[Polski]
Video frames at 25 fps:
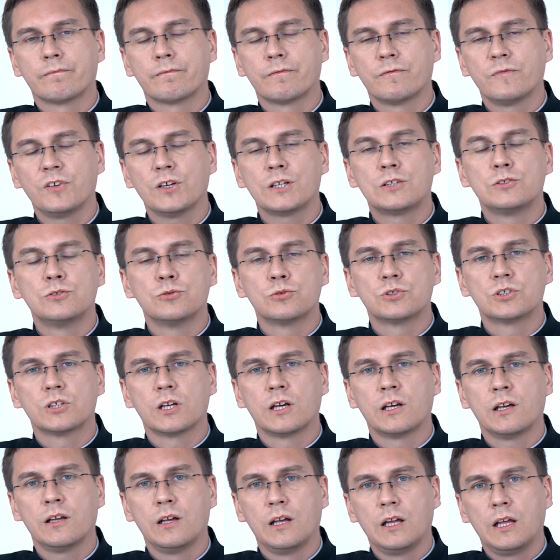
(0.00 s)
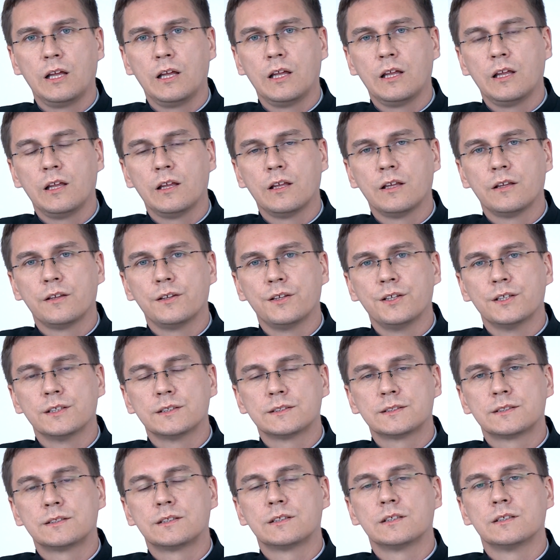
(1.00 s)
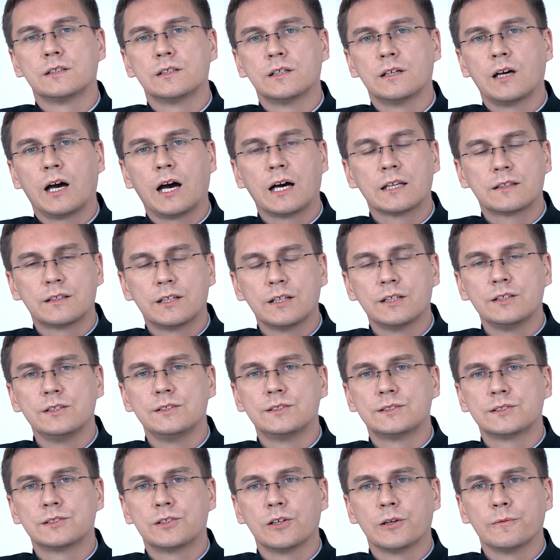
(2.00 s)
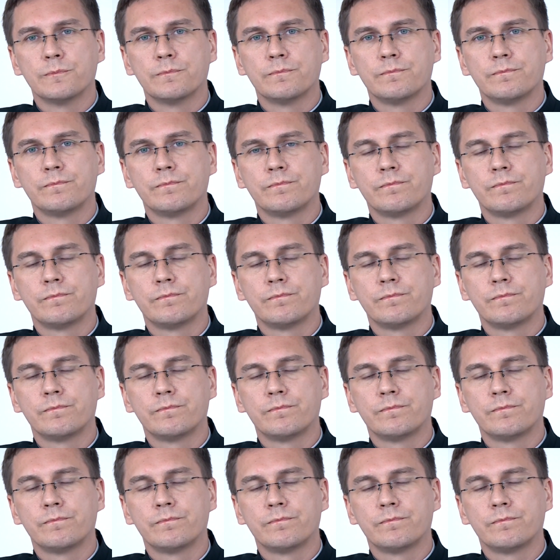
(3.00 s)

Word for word: Twierdził, że jest y, ateistą,